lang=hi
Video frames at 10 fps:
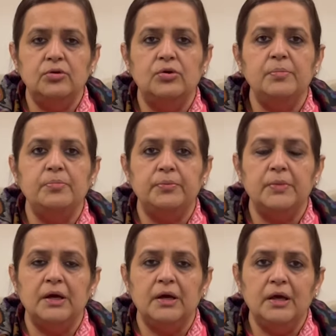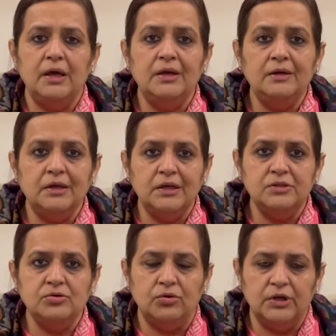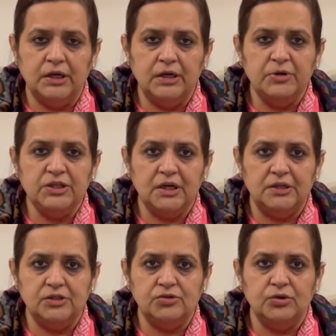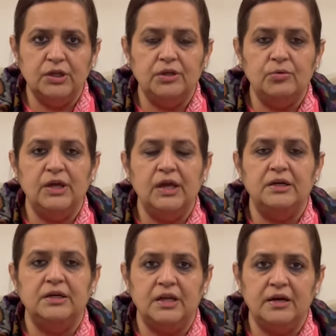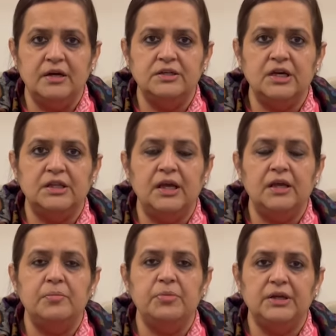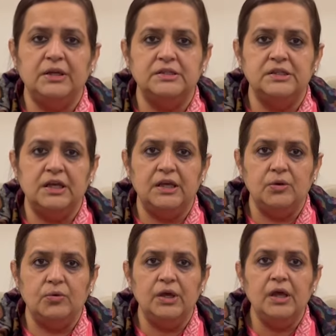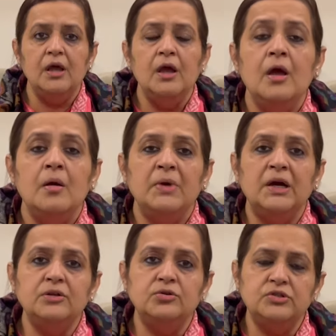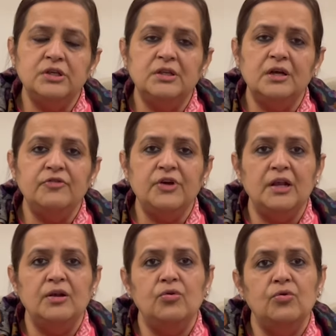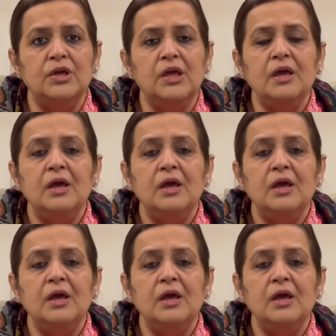थोड़ी इंक्रीज होने के भी चांसेस होते हैं क्योंकि एक डर हट जाता है कि प्रेगनेंसी नहीं होगी मगर दूसरी तरफ कई लोगों की